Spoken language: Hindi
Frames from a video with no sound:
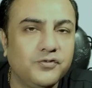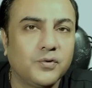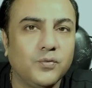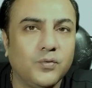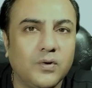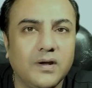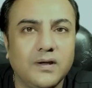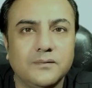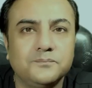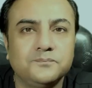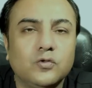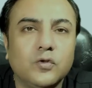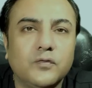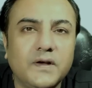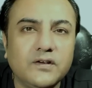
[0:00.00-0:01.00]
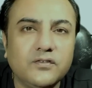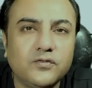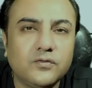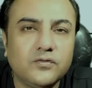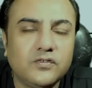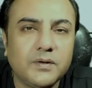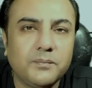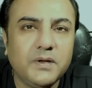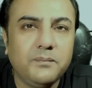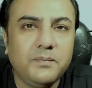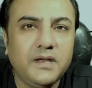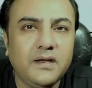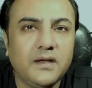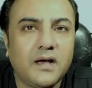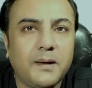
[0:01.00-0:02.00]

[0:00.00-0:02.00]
जरूर लें तो फ्रेंड्स जब भी